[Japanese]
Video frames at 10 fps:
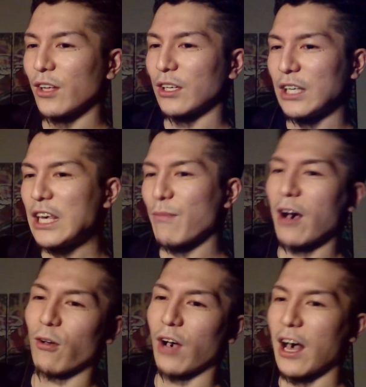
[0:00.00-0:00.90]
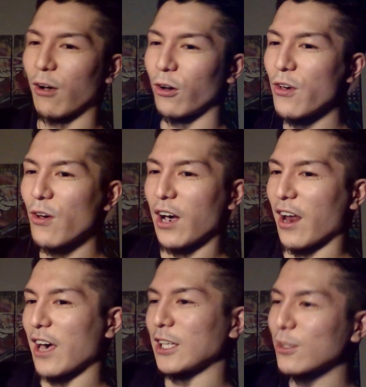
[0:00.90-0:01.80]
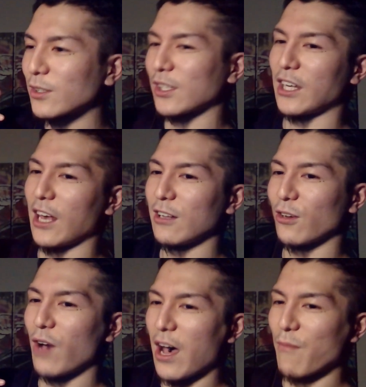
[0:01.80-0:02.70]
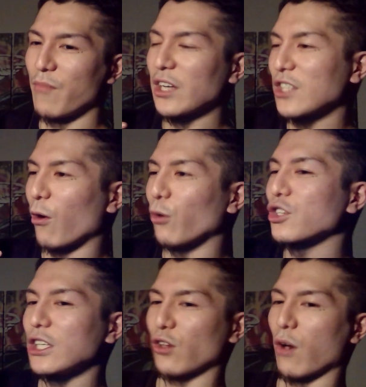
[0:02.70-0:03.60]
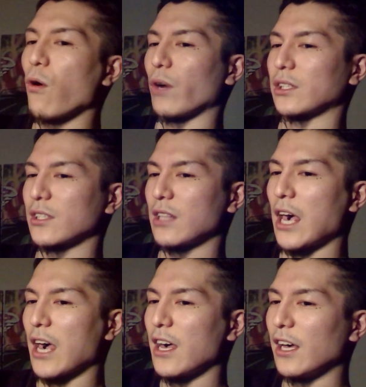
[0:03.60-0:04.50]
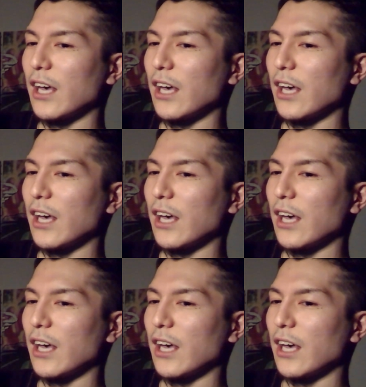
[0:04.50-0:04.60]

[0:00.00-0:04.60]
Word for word: いいマンコが、この世から一つ消えるのは、マジで惜しいと思うわ、つって。